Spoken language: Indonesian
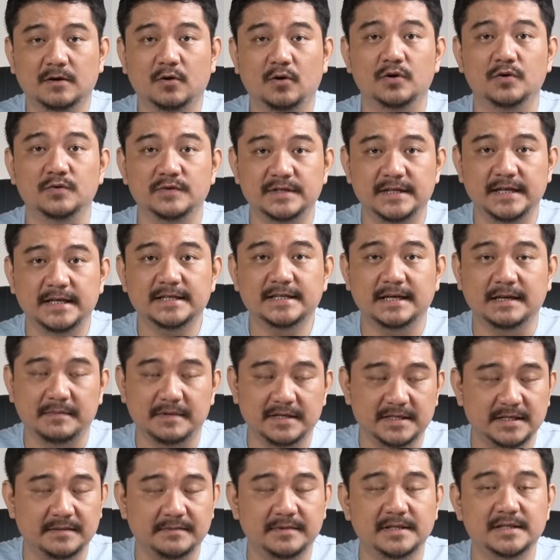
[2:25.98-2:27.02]
konusnya
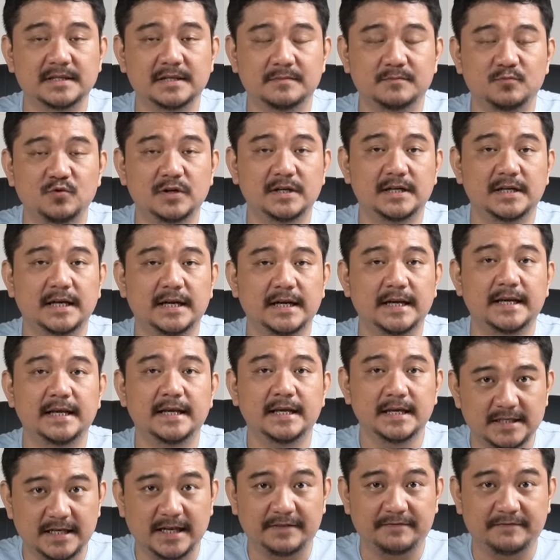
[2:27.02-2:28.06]
sama-sama terbuat dari
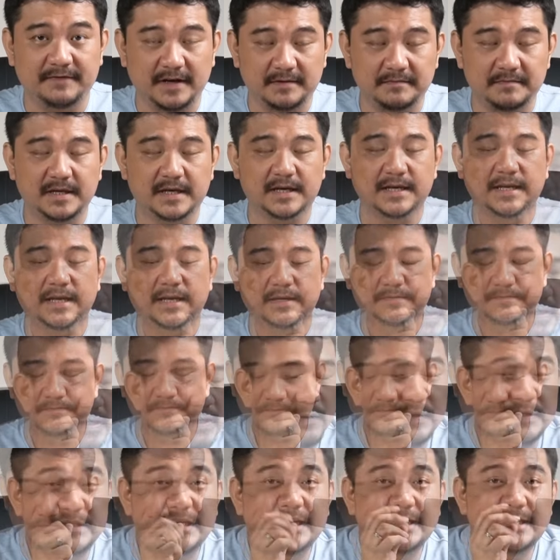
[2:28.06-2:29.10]
slate fiber ya.
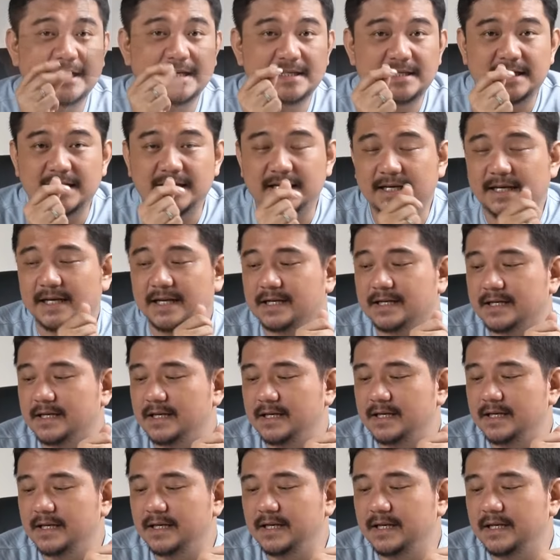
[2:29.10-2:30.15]
Gue cerita sedikit,
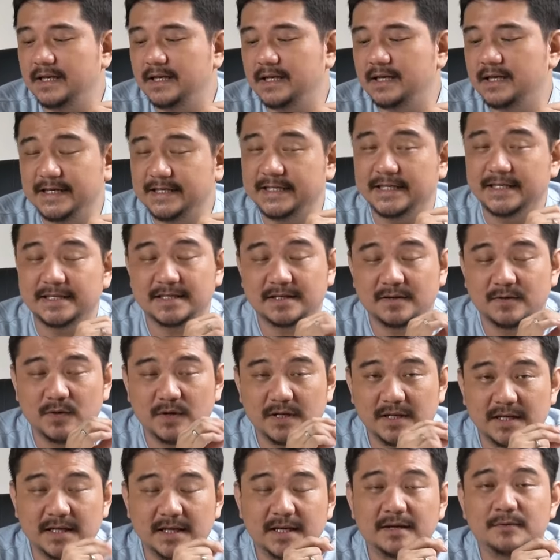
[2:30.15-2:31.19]
ini riset gue
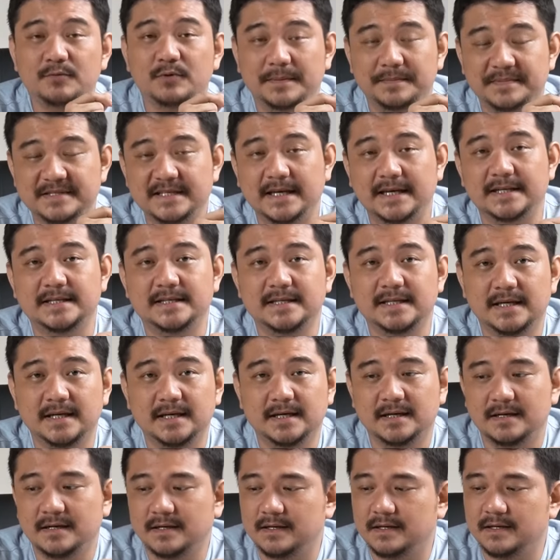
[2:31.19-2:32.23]
di
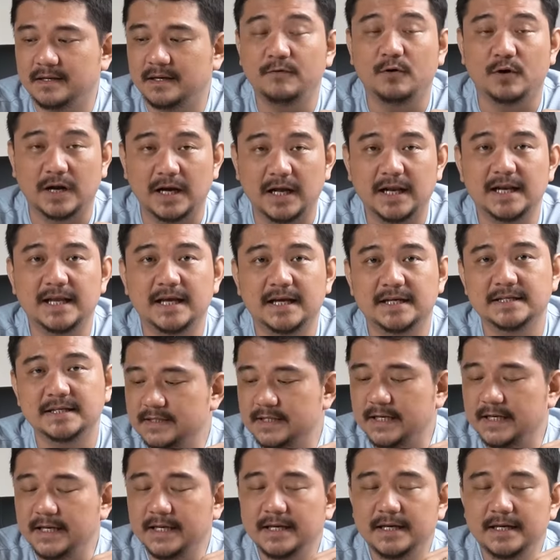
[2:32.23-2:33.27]
websitenya Vokal ya.
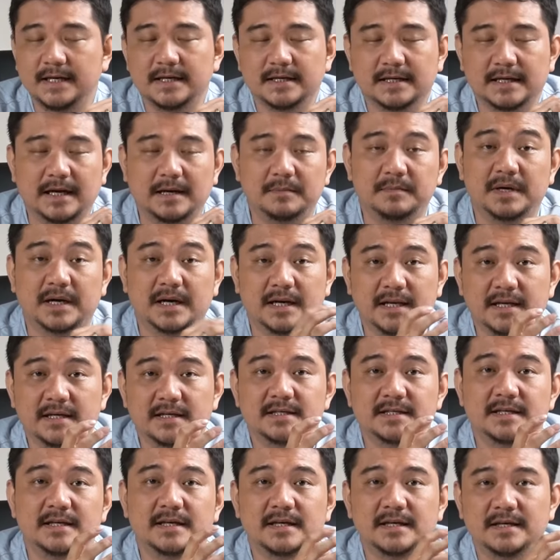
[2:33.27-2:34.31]
Jadi kabarnya
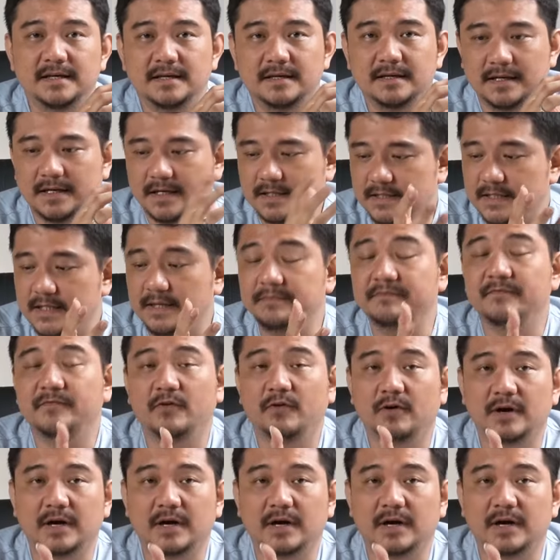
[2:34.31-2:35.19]
si eh, tim